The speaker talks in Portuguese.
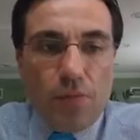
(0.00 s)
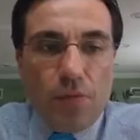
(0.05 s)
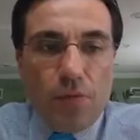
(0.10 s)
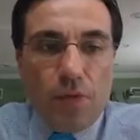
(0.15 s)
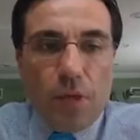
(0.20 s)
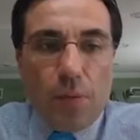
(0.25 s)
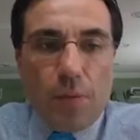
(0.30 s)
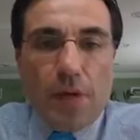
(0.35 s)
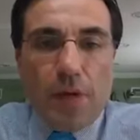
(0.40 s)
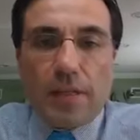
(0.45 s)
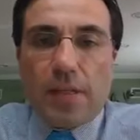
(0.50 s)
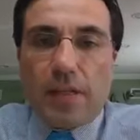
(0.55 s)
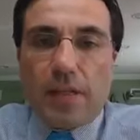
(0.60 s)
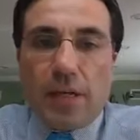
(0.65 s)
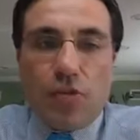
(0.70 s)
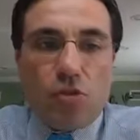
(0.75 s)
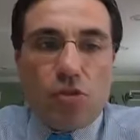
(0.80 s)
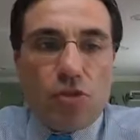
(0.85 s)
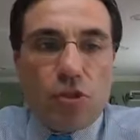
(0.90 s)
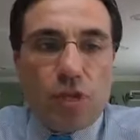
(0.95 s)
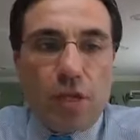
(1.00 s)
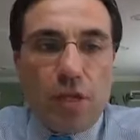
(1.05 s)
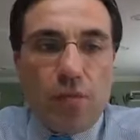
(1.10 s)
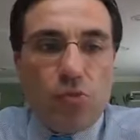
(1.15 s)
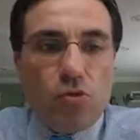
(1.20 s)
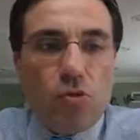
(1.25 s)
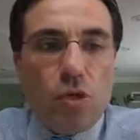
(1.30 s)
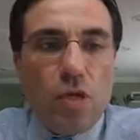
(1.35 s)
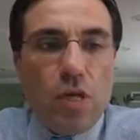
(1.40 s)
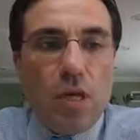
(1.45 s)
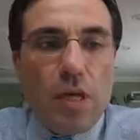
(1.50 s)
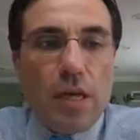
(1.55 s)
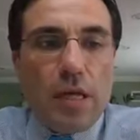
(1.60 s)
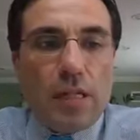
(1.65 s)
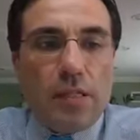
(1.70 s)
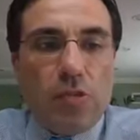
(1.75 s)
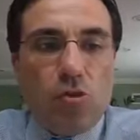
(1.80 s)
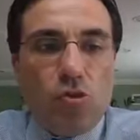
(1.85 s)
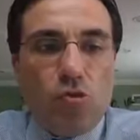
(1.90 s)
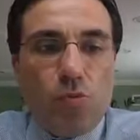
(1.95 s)
Da parte da tarde nós estaremos,
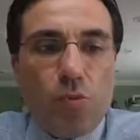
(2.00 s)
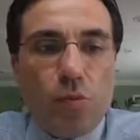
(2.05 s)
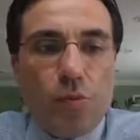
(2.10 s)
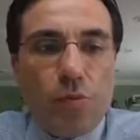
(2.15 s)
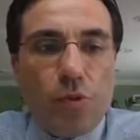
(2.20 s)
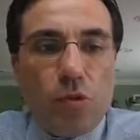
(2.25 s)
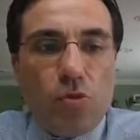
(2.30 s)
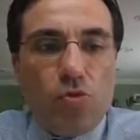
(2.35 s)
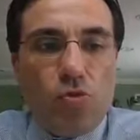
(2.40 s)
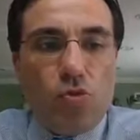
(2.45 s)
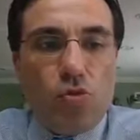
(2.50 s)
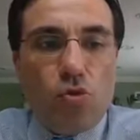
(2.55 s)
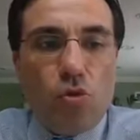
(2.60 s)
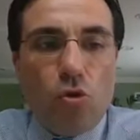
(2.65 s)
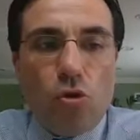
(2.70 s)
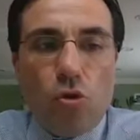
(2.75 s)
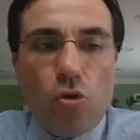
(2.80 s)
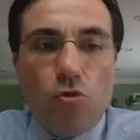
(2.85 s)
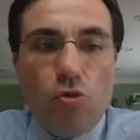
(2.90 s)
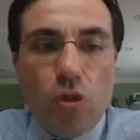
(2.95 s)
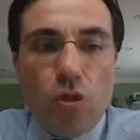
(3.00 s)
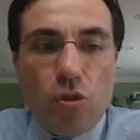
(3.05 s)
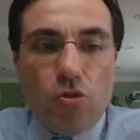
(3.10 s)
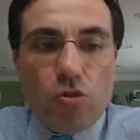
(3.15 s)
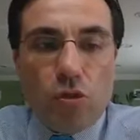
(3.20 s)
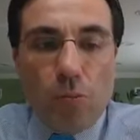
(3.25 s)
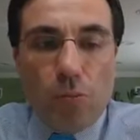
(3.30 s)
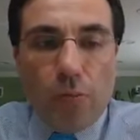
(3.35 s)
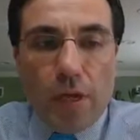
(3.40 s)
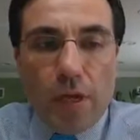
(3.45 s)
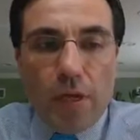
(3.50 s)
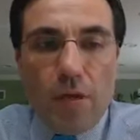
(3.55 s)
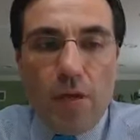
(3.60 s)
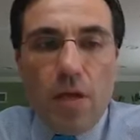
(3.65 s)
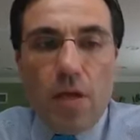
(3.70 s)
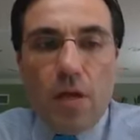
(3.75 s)
assim nos permitido o Senhor, reunidos também